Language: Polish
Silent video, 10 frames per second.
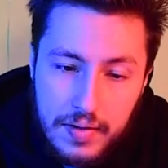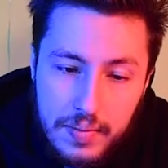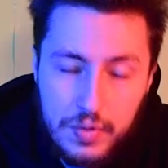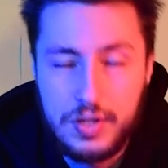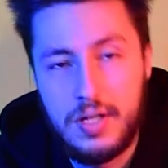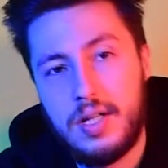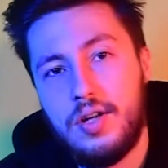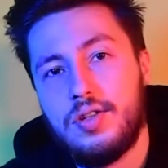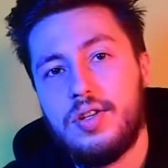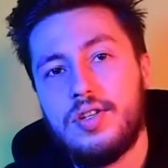Może
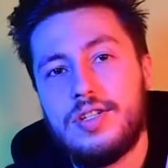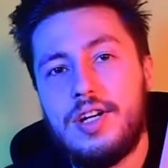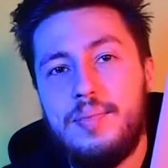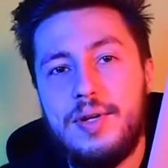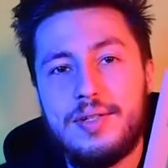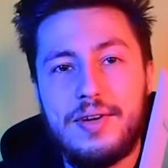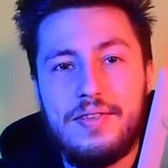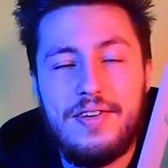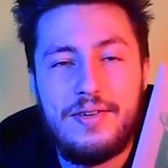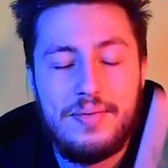dlatego to troszeczkę lepiej
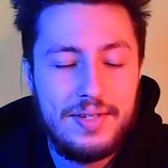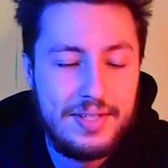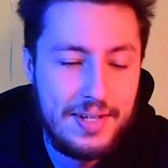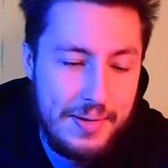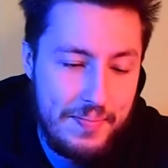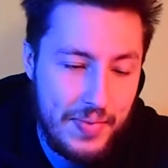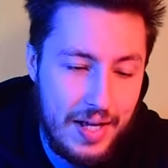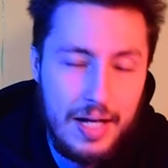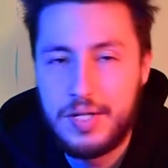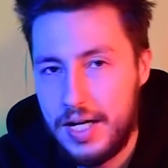smakowało, bo jest
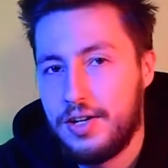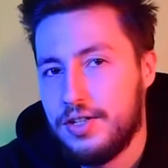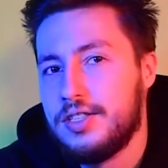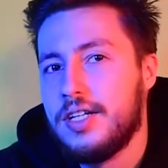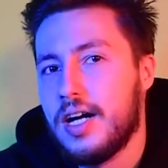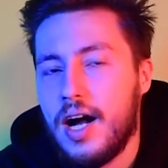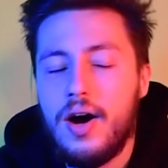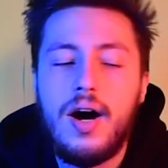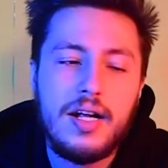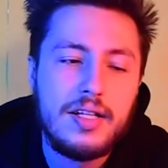lepszej jakości
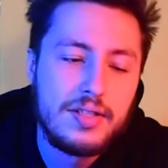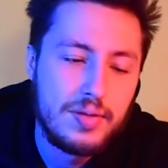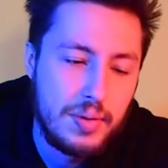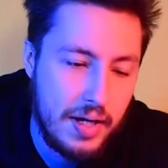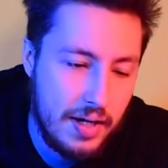kakao, ale też cukier